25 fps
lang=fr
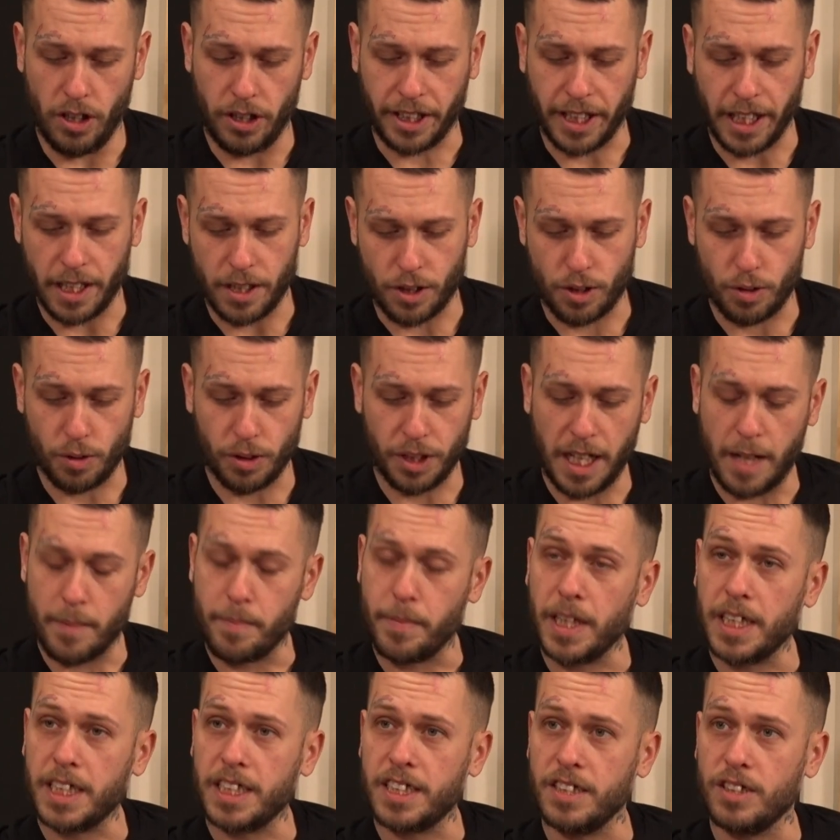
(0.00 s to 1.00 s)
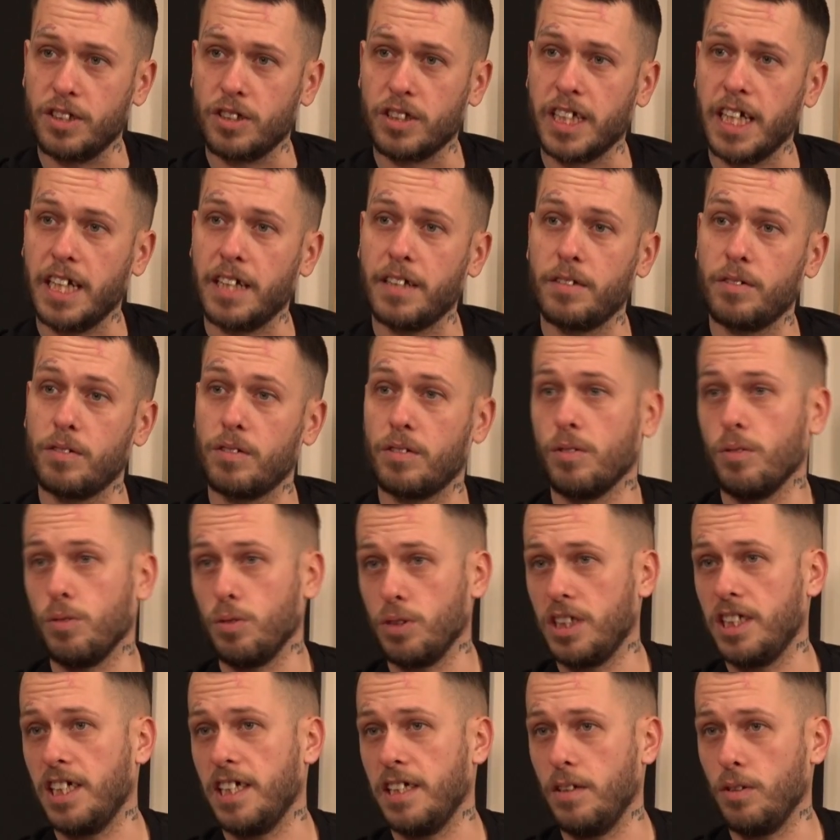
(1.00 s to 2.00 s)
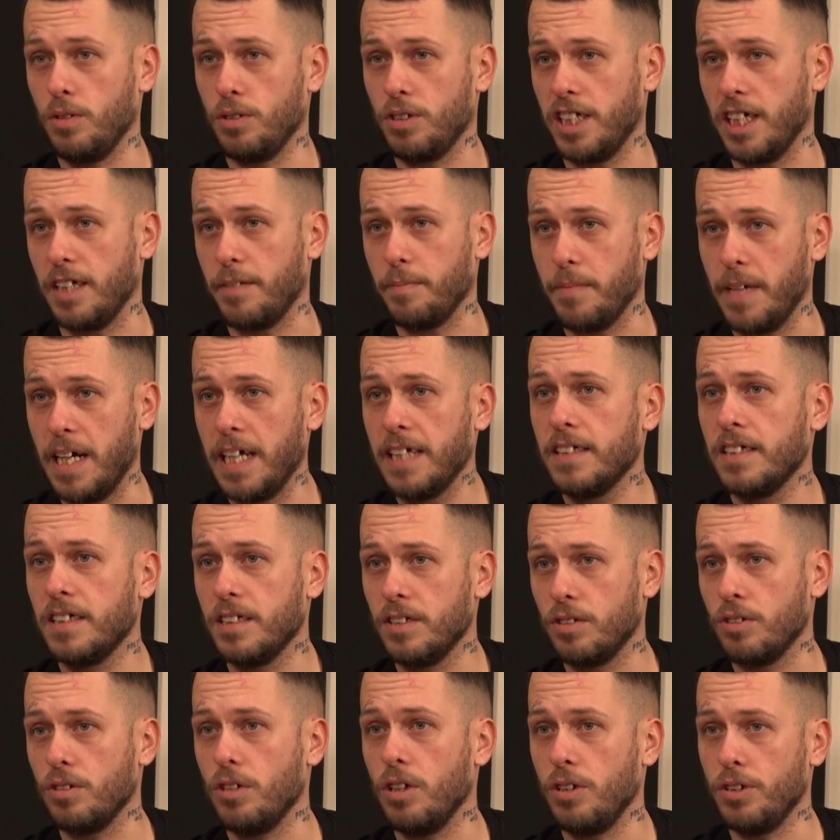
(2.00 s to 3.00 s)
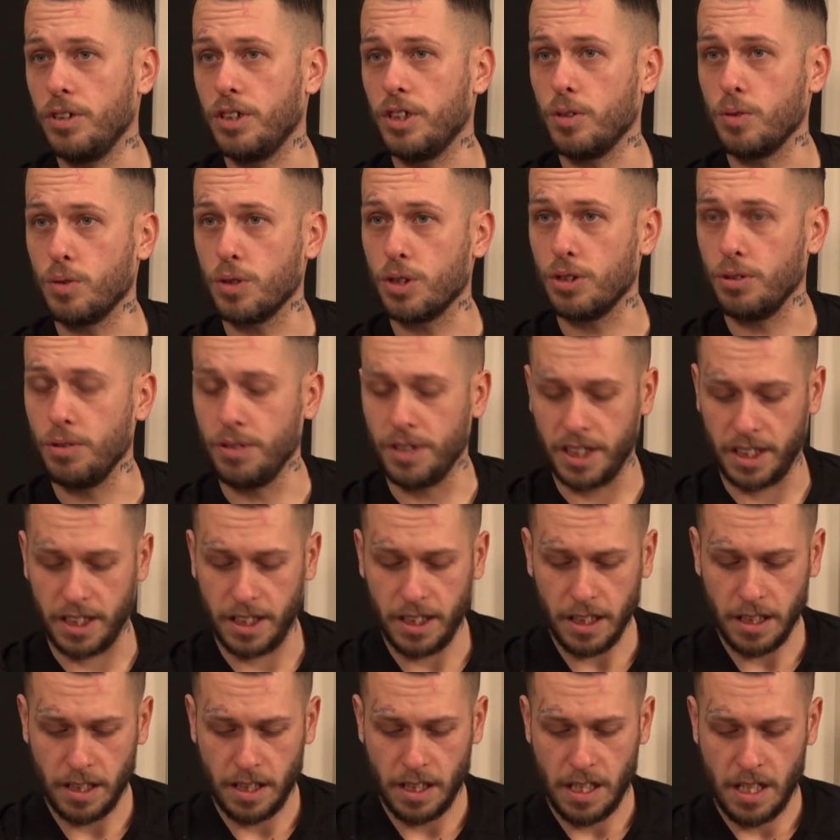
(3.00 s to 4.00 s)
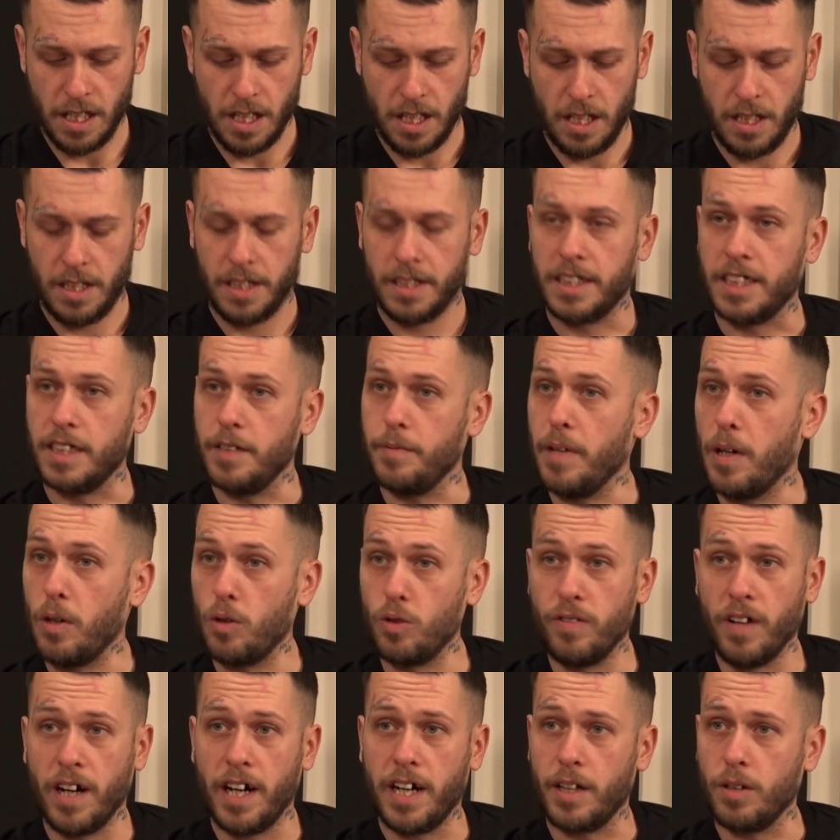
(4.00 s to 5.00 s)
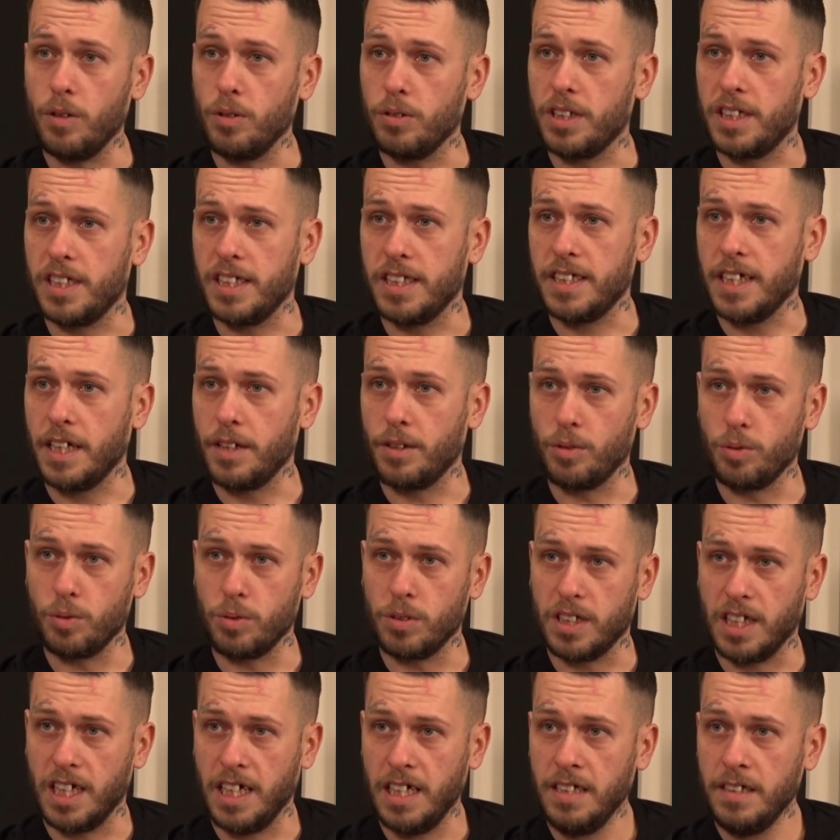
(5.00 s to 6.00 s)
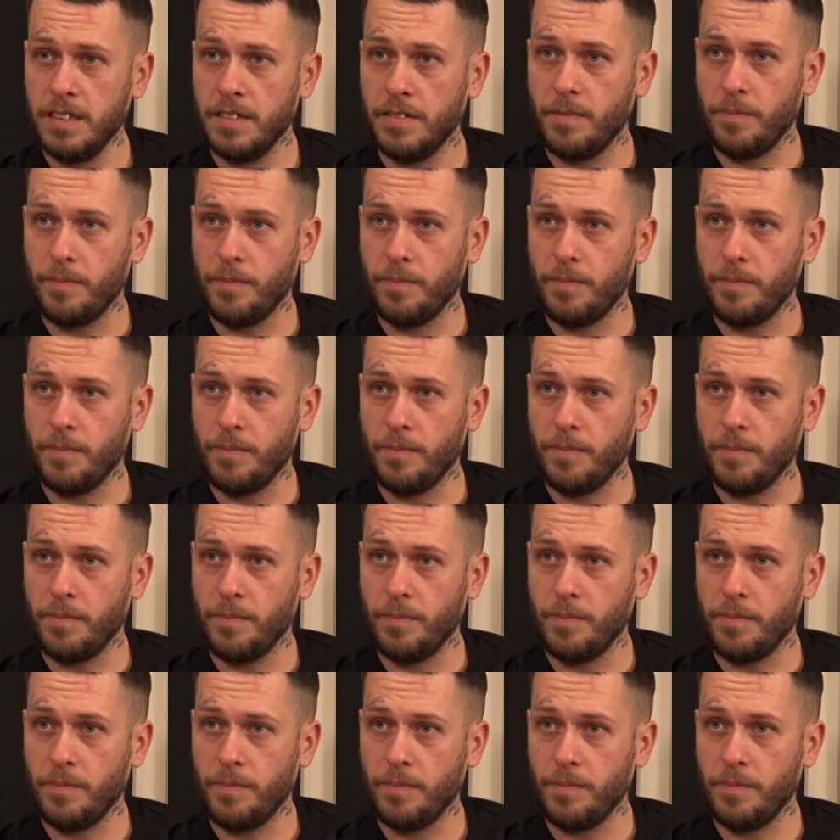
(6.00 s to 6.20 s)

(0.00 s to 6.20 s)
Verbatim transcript: camp de jour de la pêche, c'est du 4 au 7, au 7 mars. C'est du lundi au jeudi. C'est ouvert aux 6 à 12 ans.